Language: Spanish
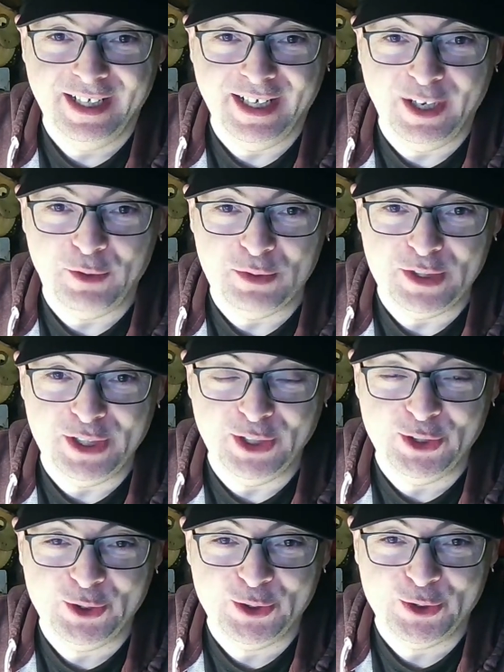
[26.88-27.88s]

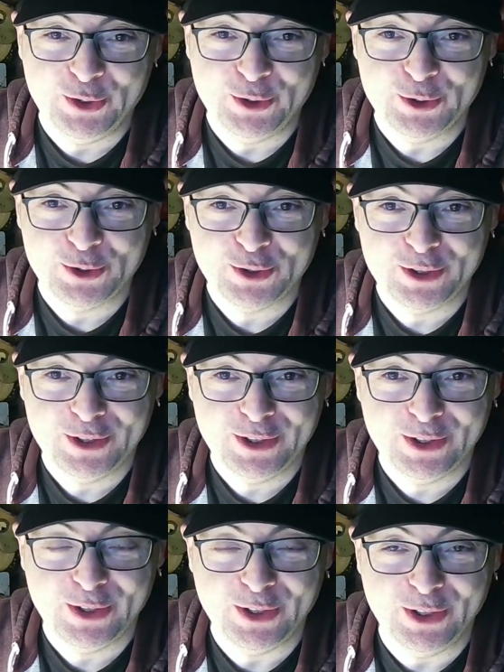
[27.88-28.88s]
Aullidos
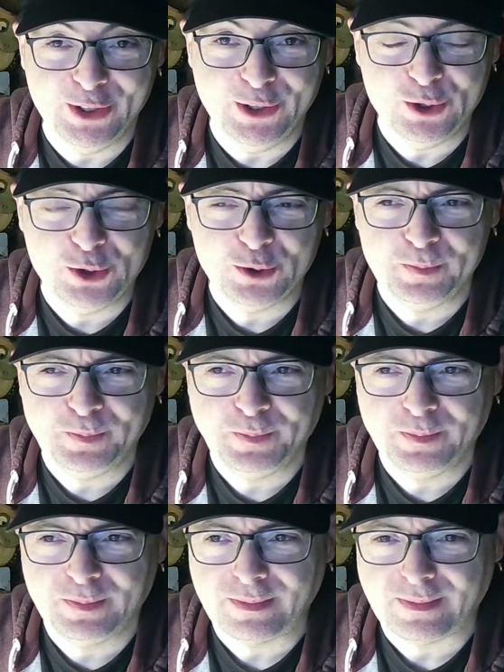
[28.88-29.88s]
2.
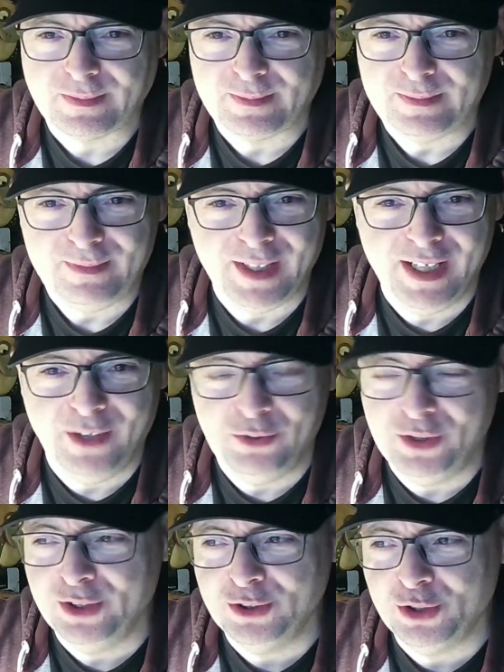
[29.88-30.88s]

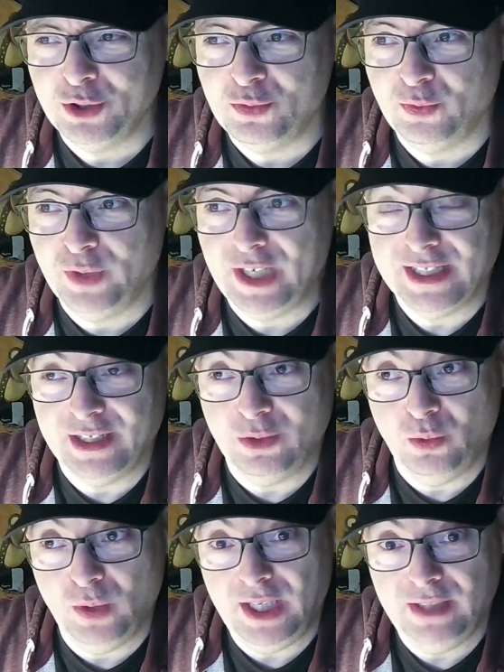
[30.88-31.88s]
Aullidos 2 fue la
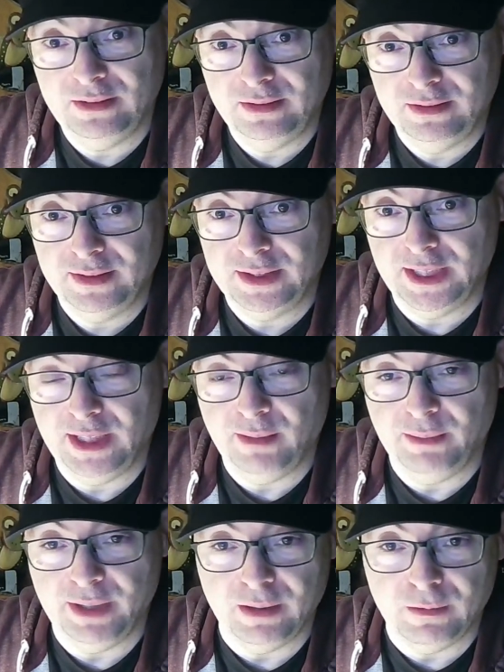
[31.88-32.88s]
secuela de la
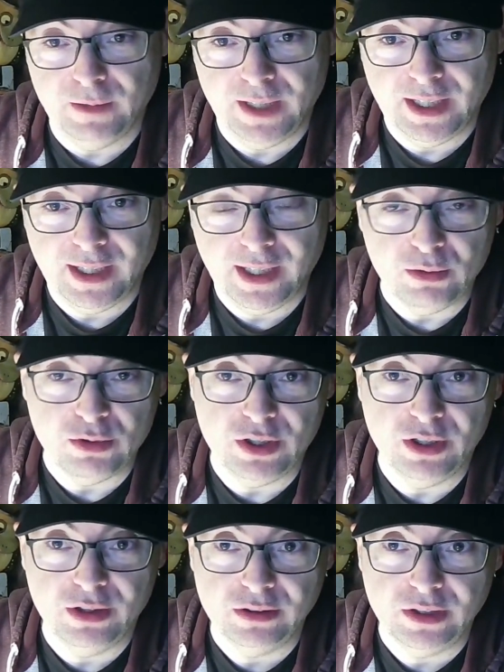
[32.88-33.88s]
película
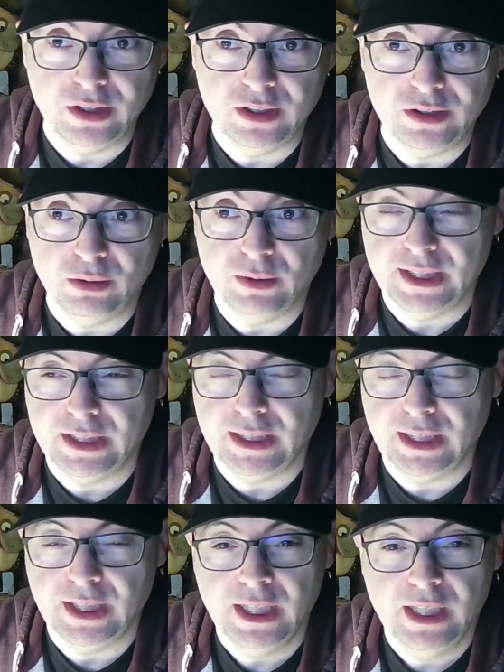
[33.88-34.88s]
Aullidos de Joe
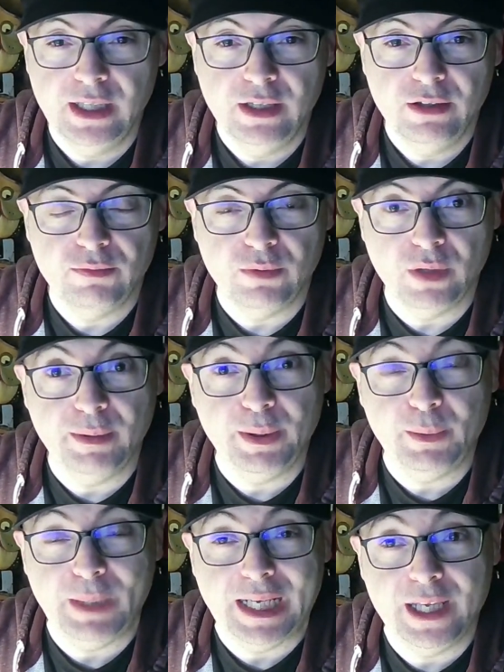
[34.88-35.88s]
Dante. Fue una
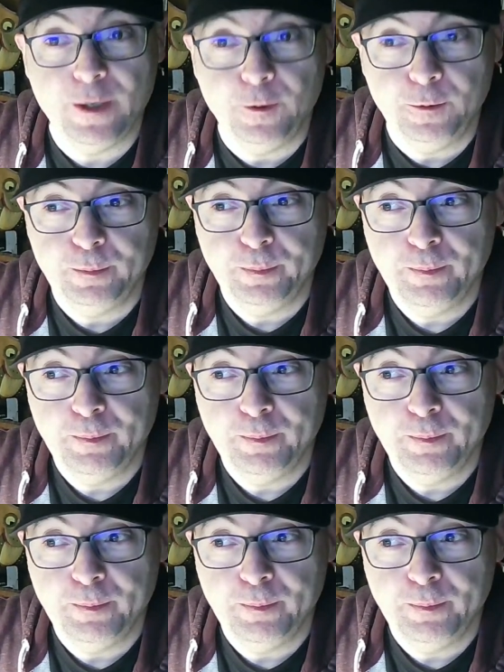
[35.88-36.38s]
película que llegó